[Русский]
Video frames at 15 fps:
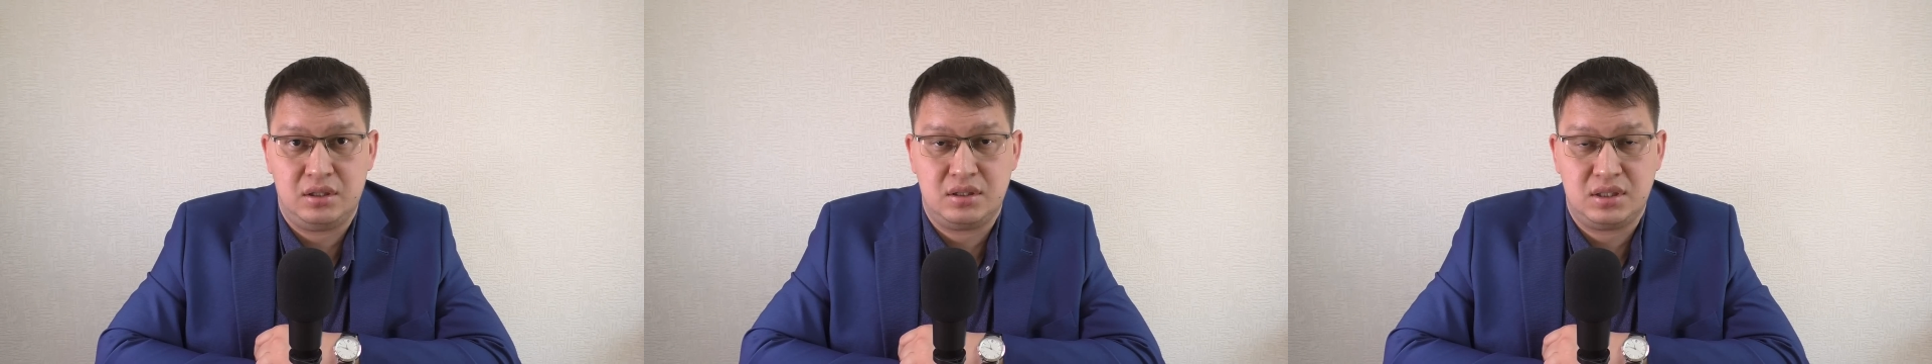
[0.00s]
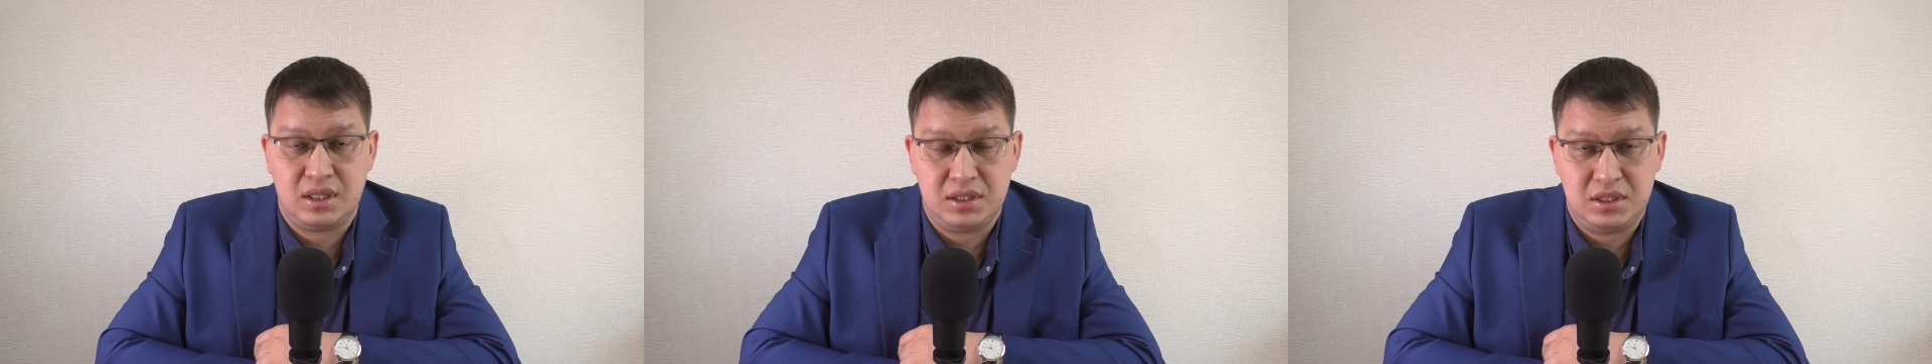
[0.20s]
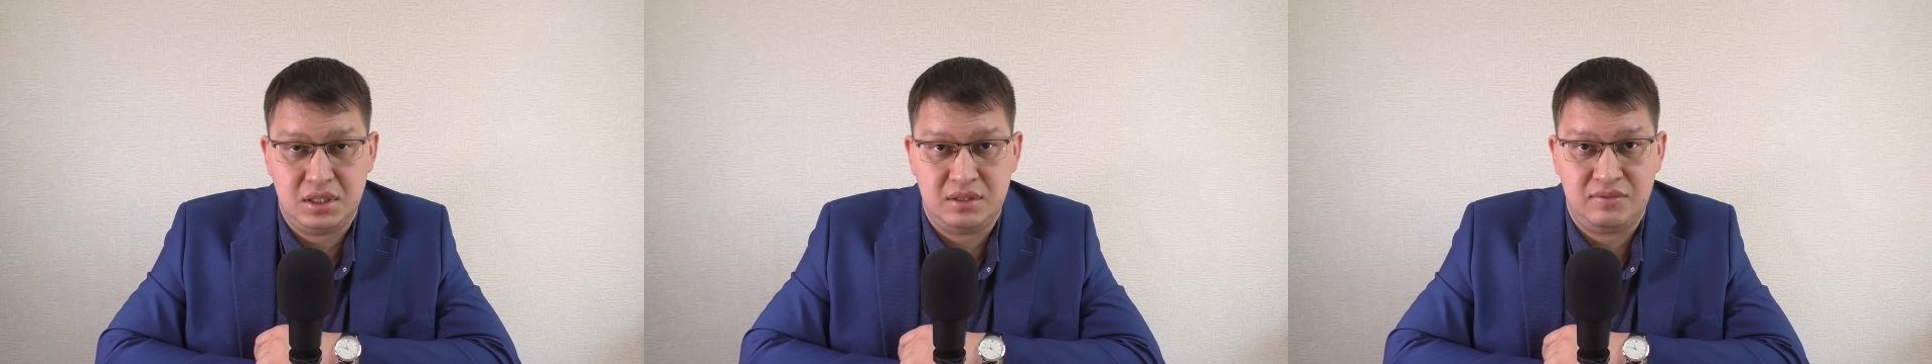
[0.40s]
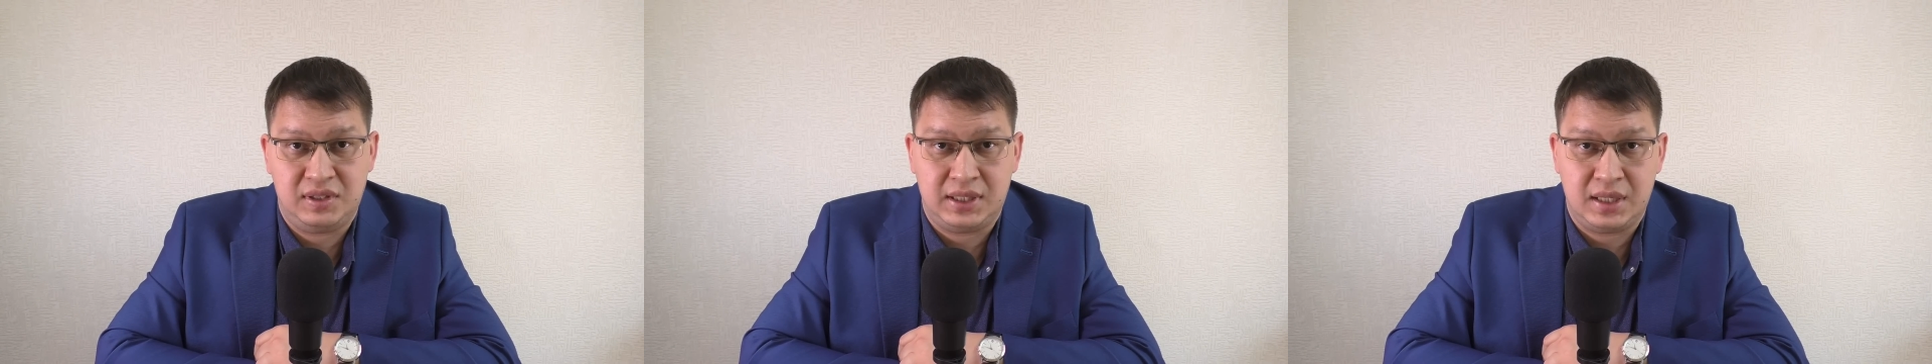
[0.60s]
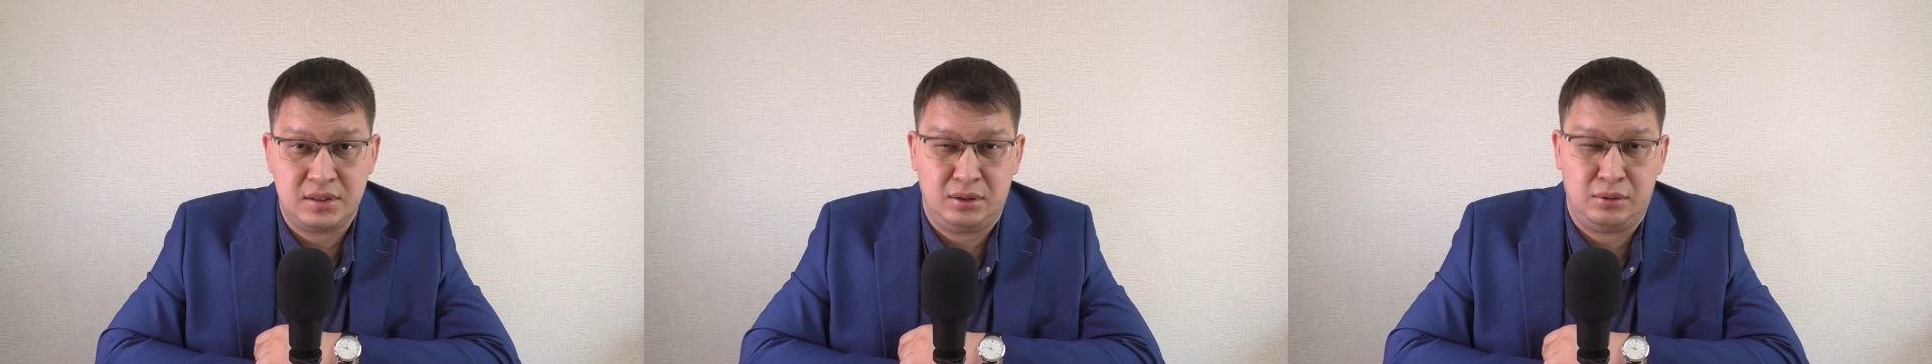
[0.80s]
статье
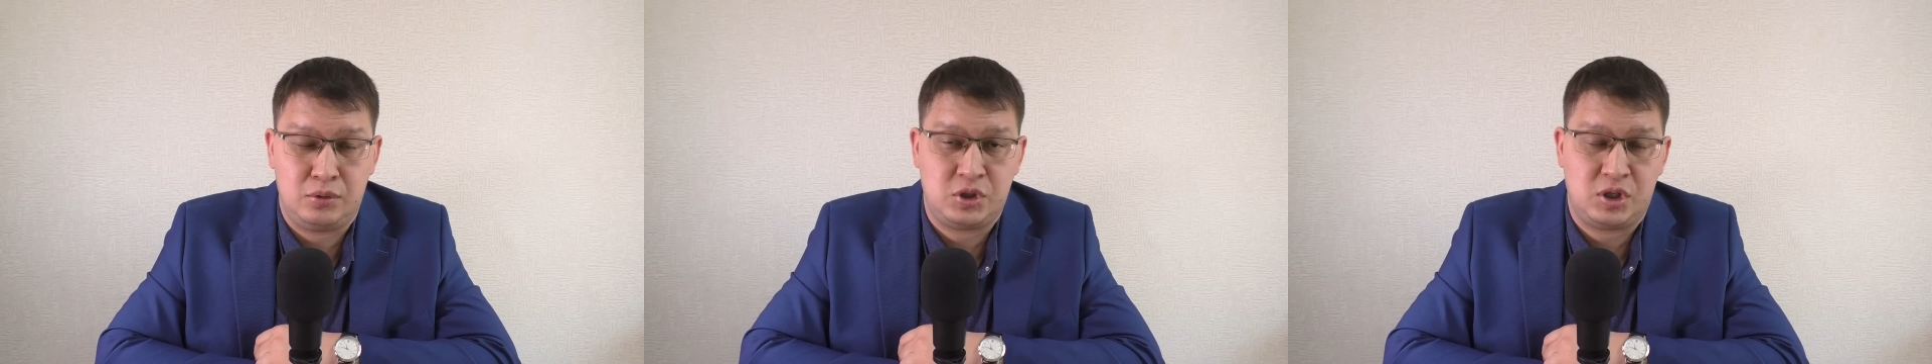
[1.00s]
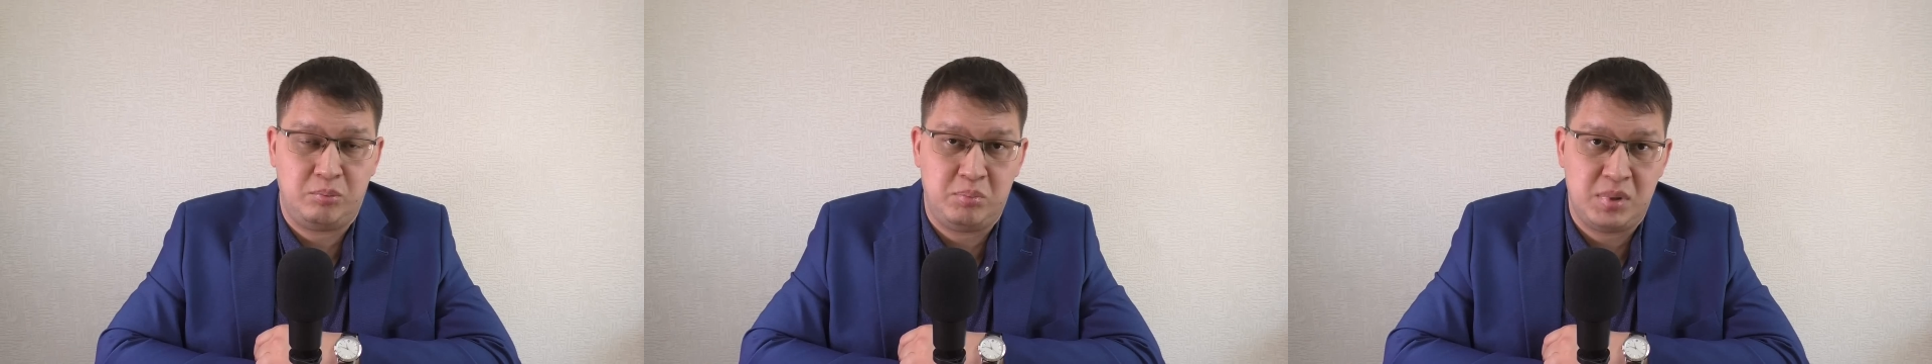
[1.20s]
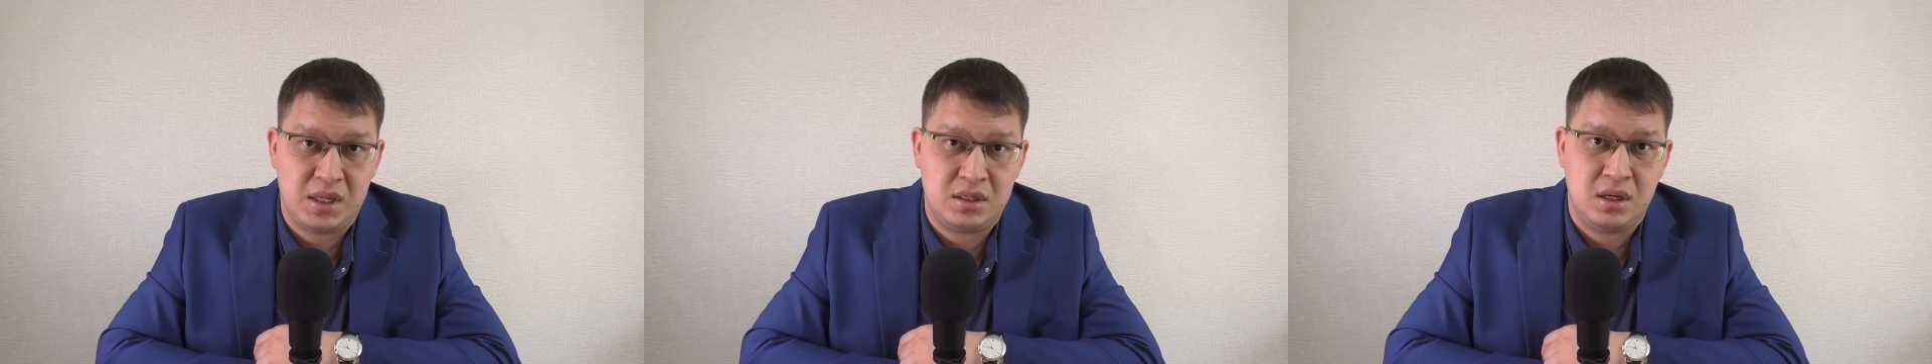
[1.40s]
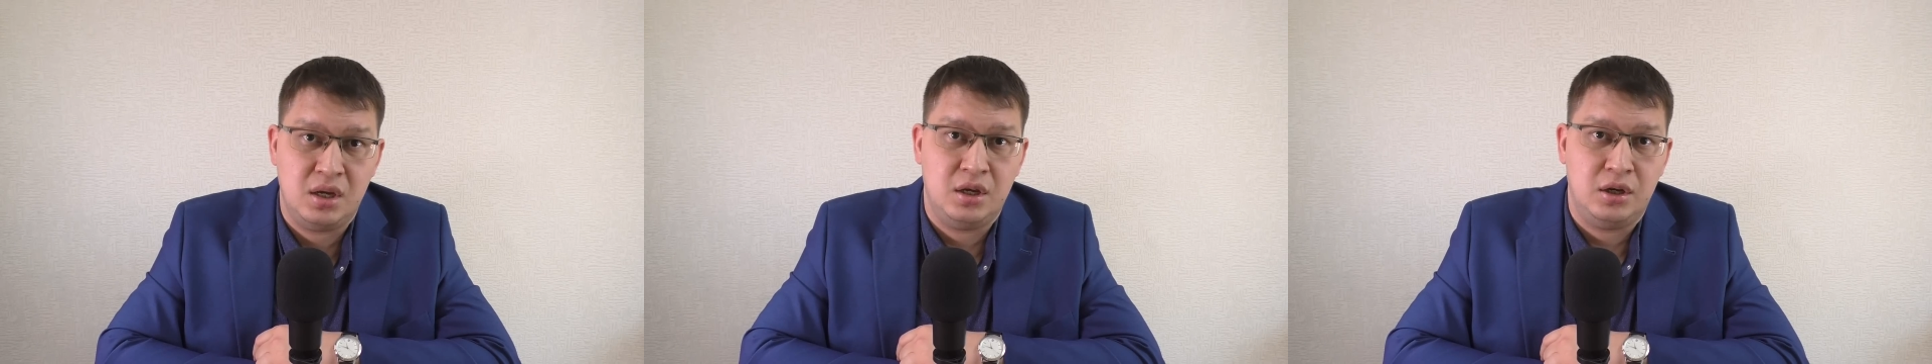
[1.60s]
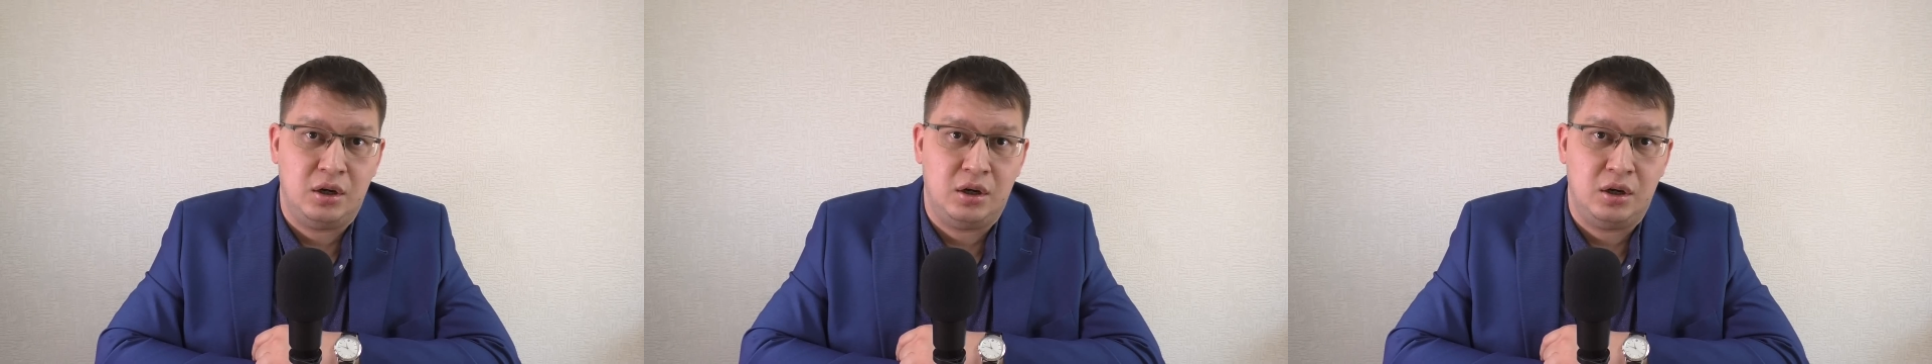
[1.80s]
12.5.